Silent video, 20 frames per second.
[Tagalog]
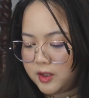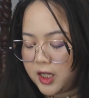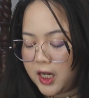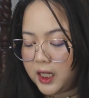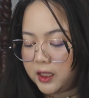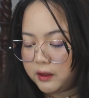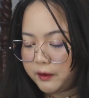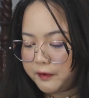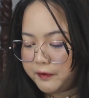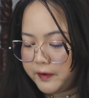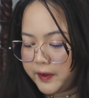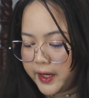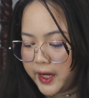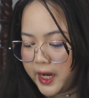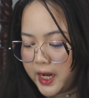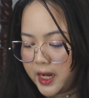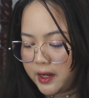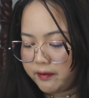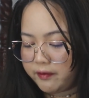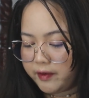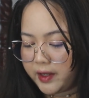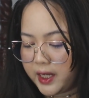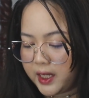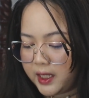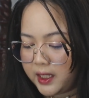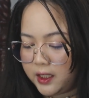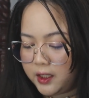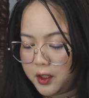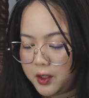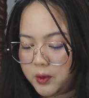talc-free,
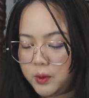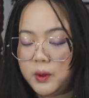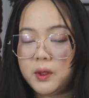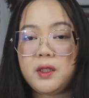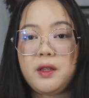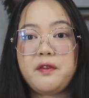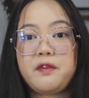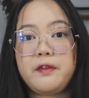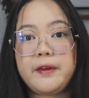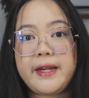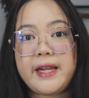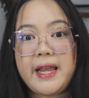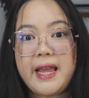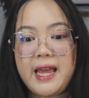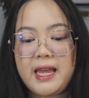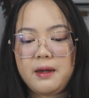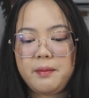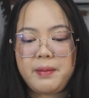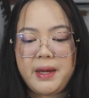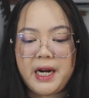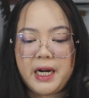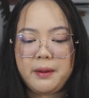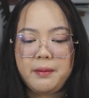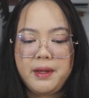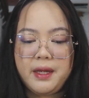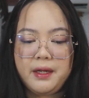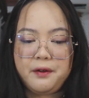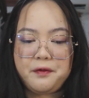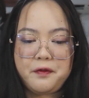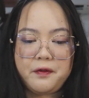vegan, cruelty-free, and
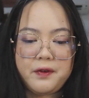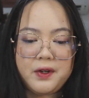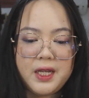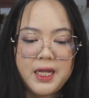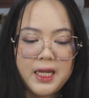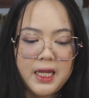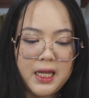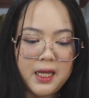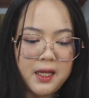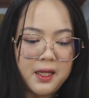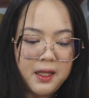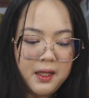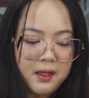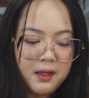paraben-free.